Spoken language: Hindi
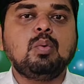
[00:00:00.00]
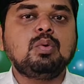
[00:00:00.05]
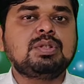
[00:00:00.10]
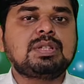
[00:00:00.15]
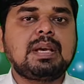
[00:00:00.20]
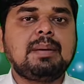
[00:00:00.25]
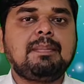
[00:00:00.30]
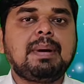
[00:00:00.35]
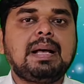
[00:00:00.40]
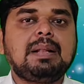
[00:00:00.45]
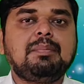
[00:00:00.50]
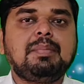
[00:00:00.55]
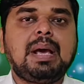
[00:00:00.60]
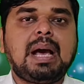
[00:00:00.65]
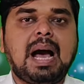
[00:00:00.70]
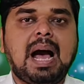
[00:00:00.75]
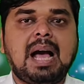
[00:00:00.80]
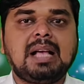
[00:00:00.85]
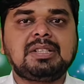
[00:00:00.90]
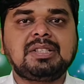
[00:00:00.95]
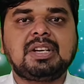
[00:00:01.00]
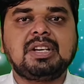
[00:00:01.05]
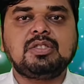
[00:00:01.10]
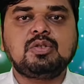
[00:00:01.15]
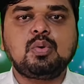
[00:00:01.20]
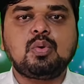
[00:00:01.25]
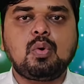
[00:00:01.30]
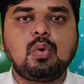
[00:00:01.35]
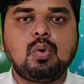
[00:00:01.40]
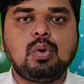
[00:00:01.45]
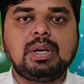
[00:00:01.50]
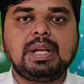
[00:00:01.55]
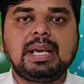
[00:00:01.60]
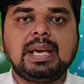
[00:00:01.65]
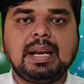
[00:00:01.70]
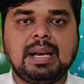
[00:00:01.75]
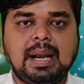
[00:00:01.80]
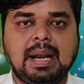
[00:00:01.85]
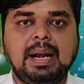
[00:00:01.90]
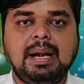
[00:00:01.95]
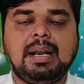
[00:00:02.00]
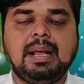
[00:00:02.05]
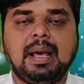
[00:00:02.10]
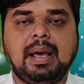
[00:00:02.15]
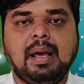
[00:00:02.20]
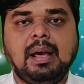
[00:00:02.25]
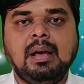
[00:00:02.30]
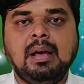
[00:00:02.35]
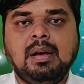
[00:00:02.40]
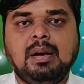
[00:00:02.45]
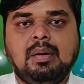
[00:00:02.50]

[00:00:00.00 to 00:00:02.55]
उसके बाद में आज के जो गोल्ड के रेट है